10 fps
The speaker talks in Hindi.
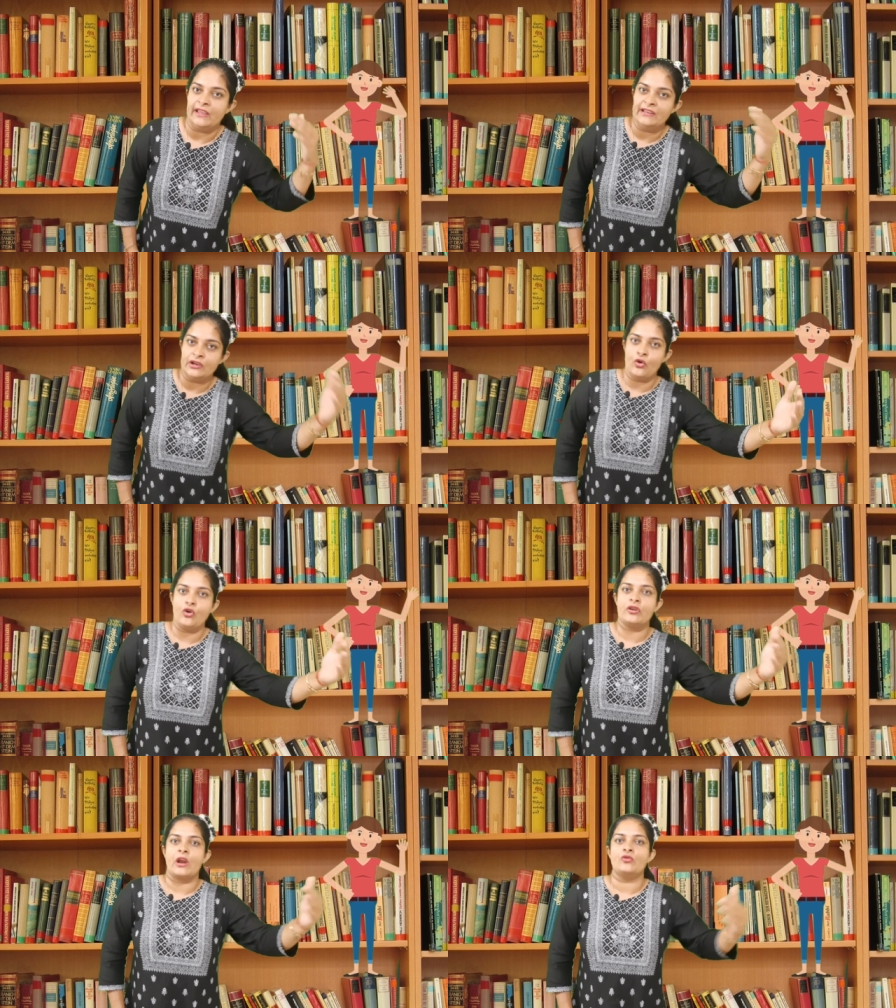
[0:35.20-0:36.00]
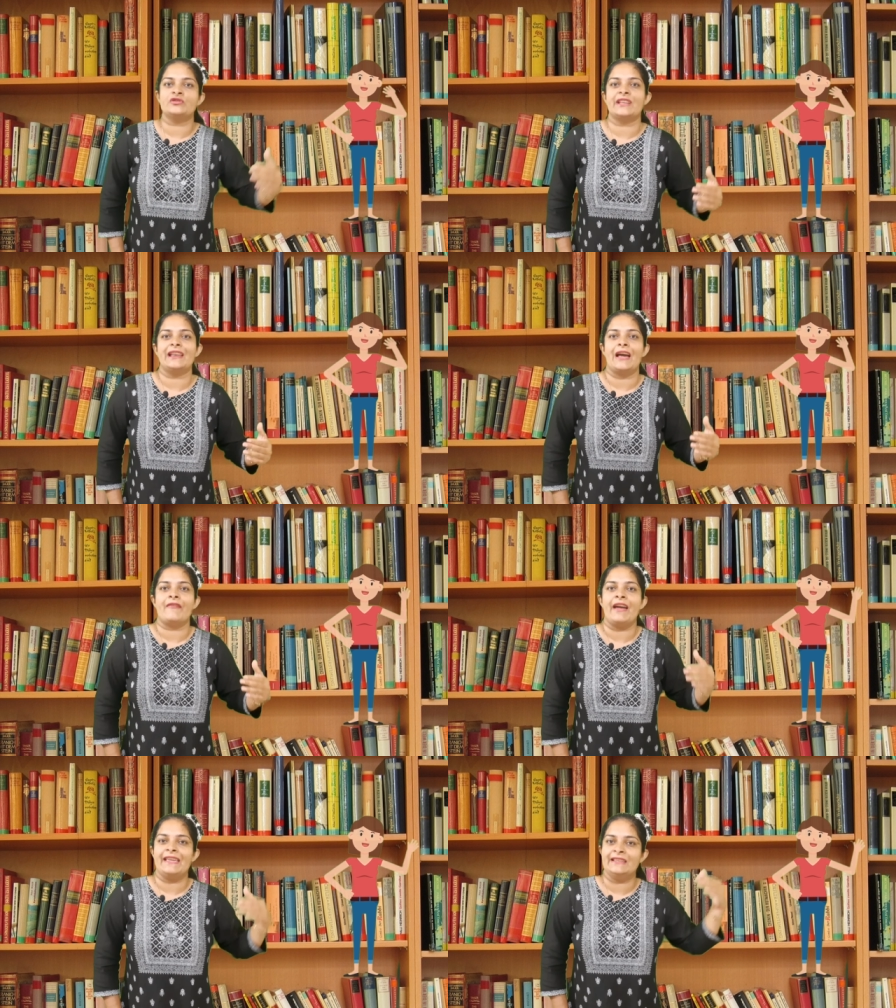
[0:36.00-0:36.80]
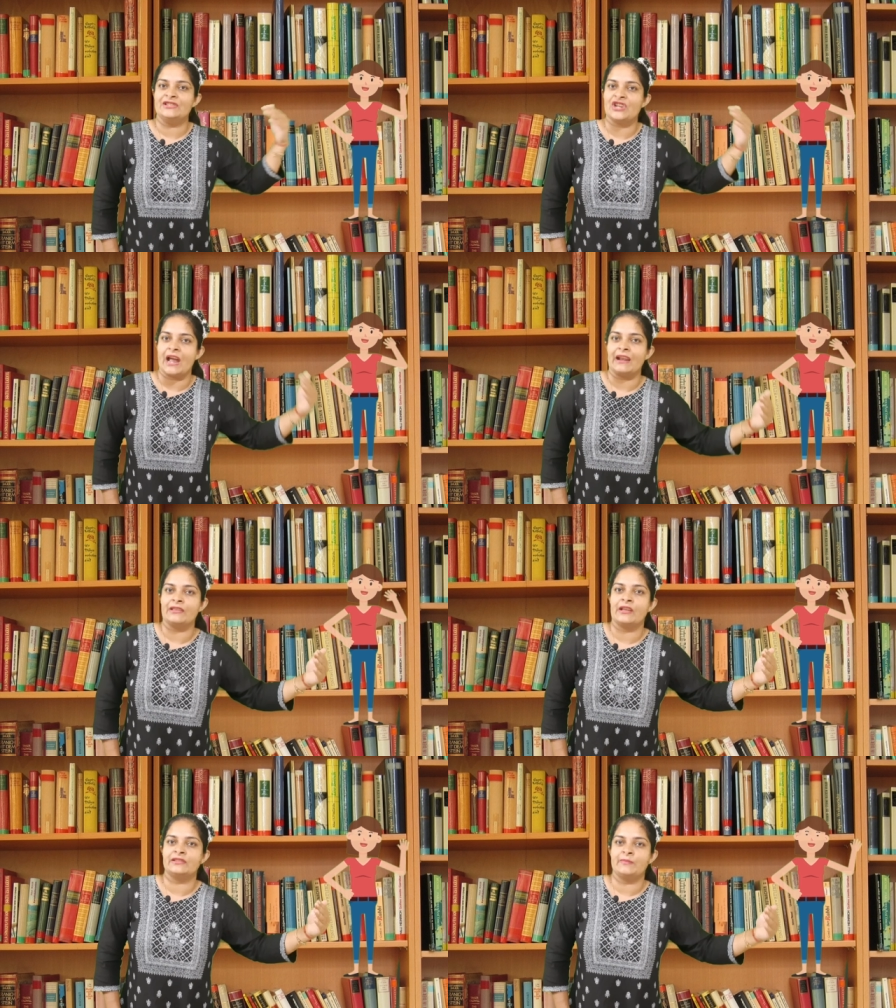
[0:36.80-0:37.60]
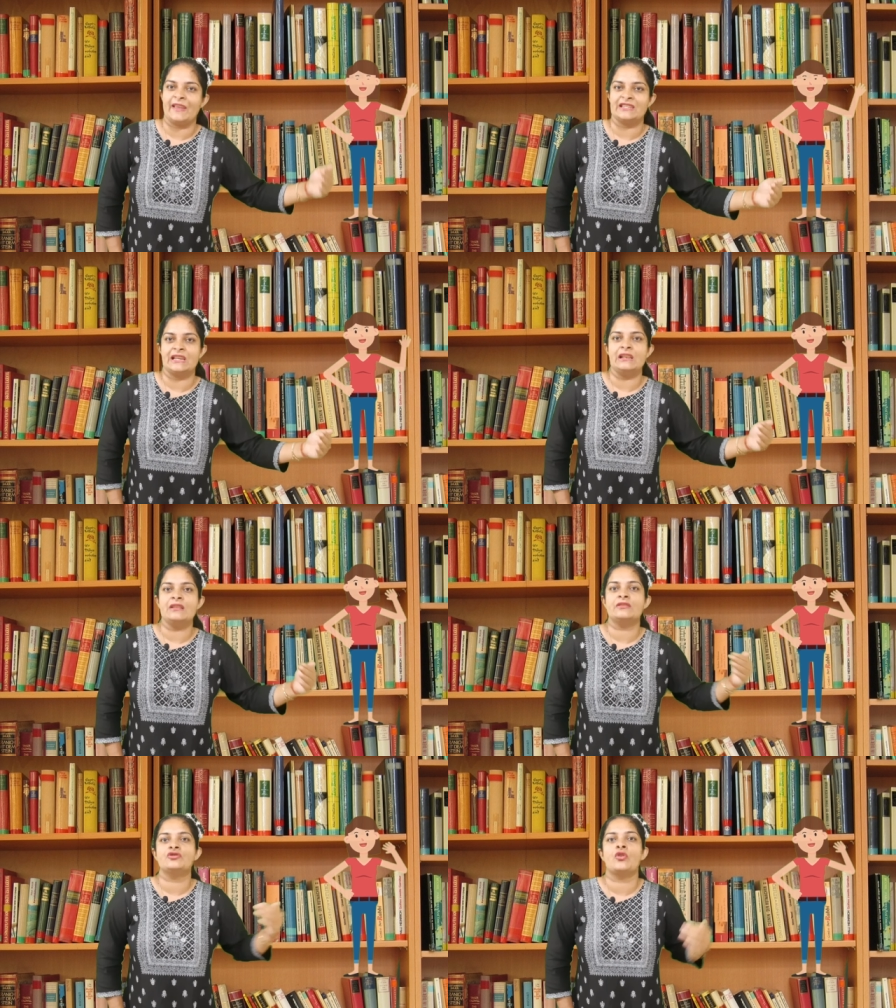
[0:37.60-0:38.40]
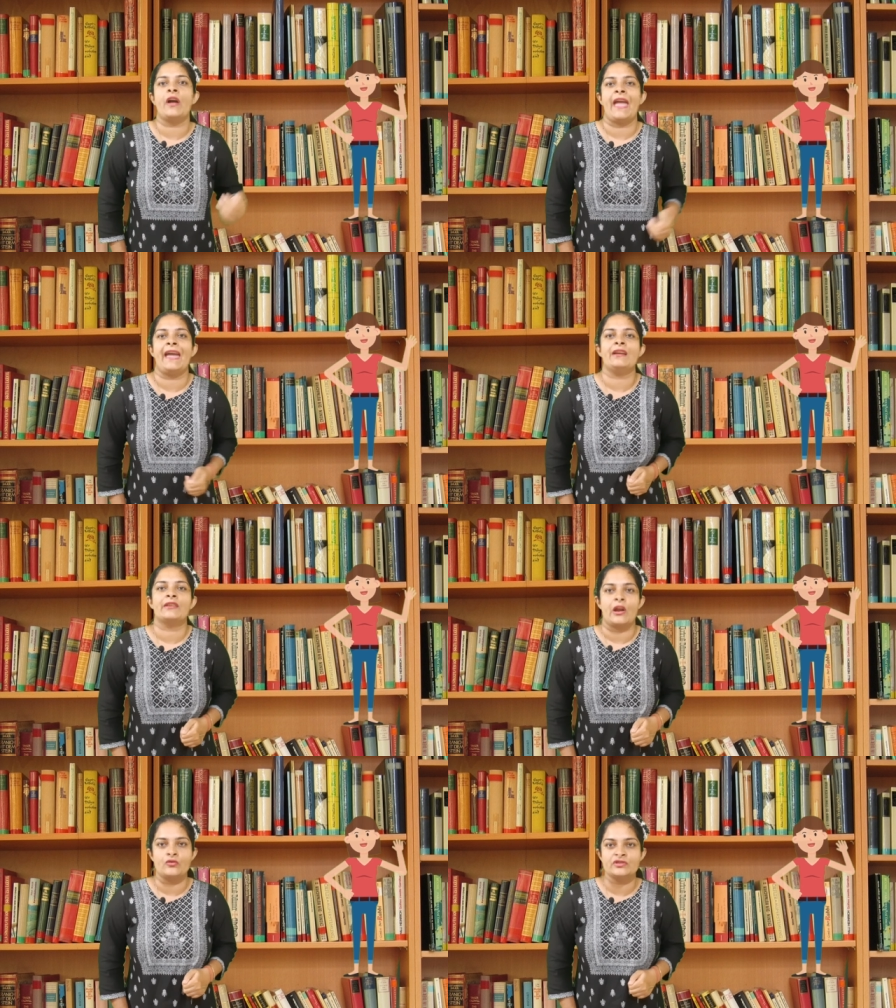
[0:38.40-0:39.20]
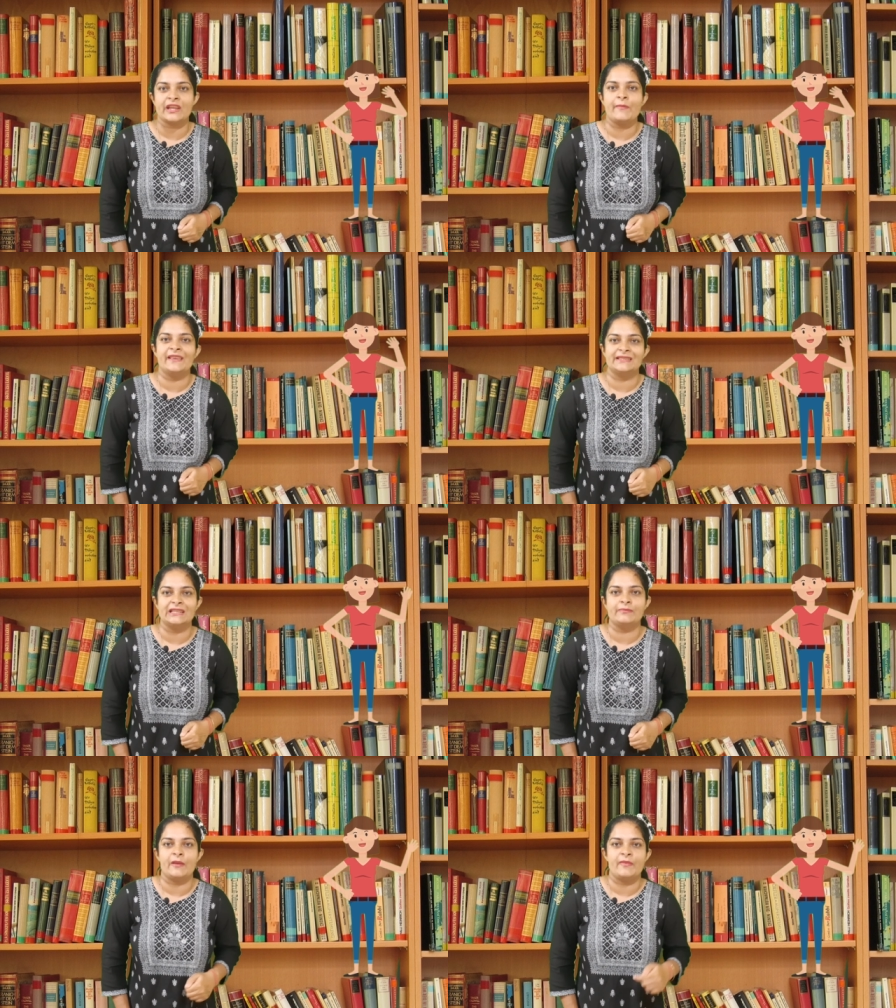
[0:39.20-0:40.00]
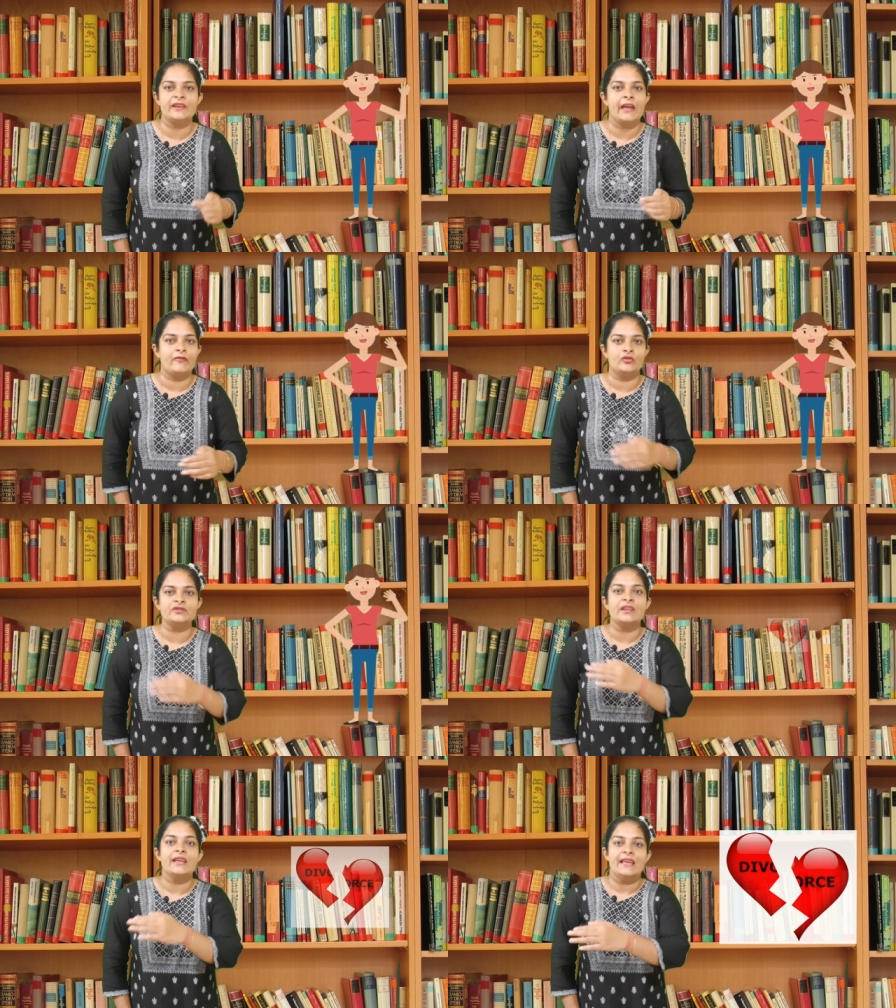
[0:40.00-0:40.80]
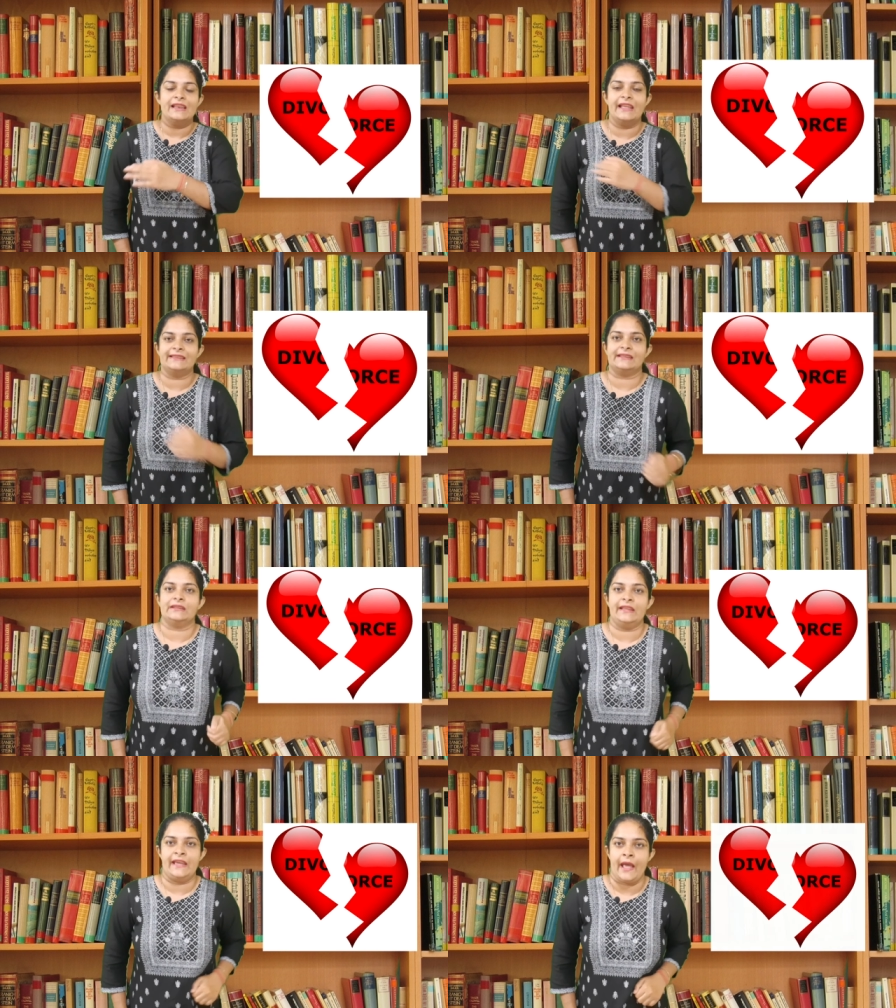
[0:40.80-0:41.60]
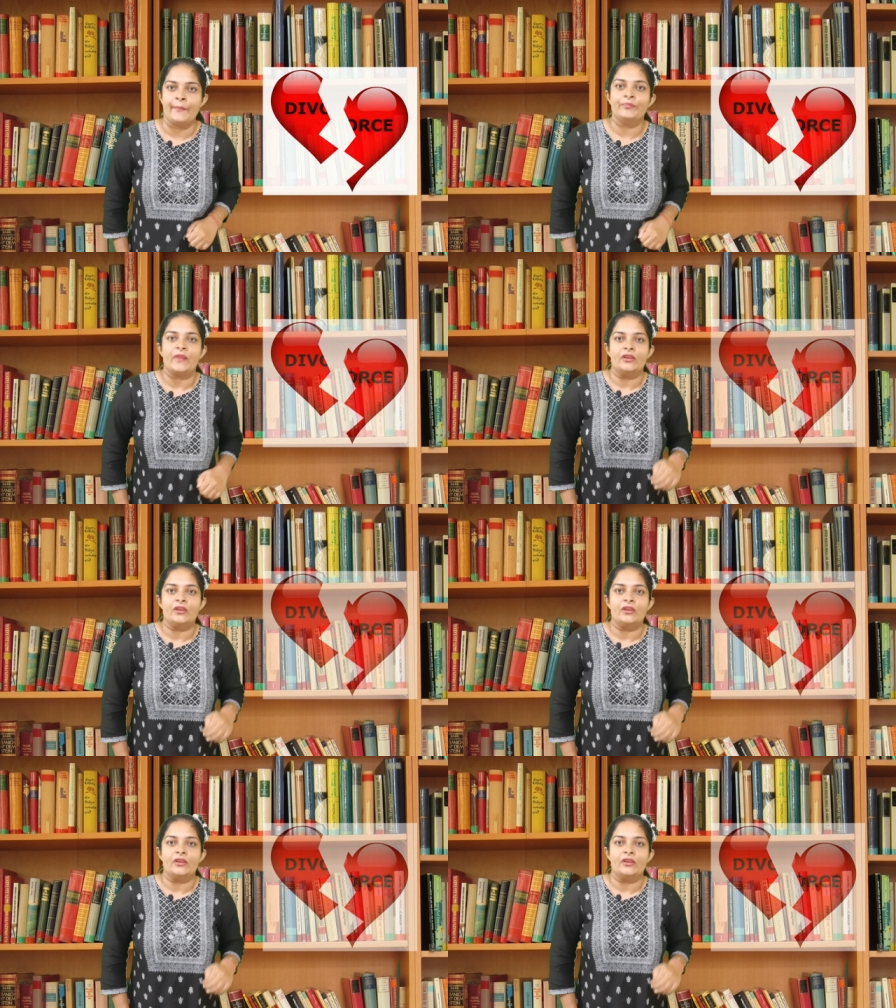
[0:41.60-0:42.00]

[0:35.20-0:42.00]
इन नो ग्राउंड्स के अलावा इन चार अदर स्पेशल जो हैं ग्राउंड्स के बेसिस पे भी डिवोर्स ले सकती हैं